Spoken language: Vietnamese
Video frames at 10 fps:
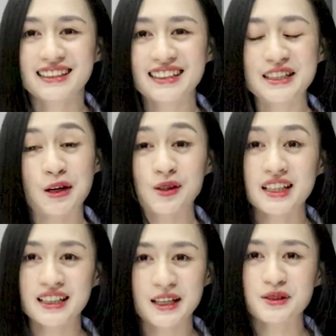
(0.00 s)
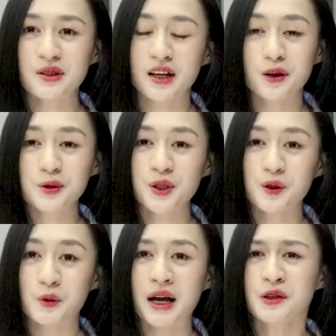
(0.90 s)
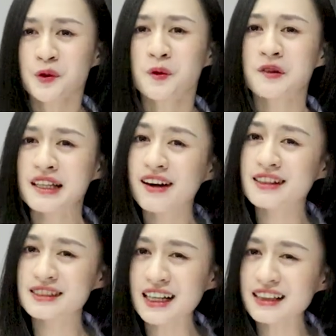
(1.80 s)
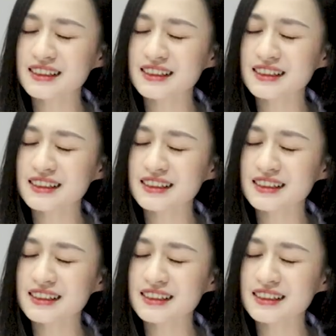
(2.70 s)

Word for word: thì nó sẽ khiến cho cái câu chuyện của bạn thú vị hơn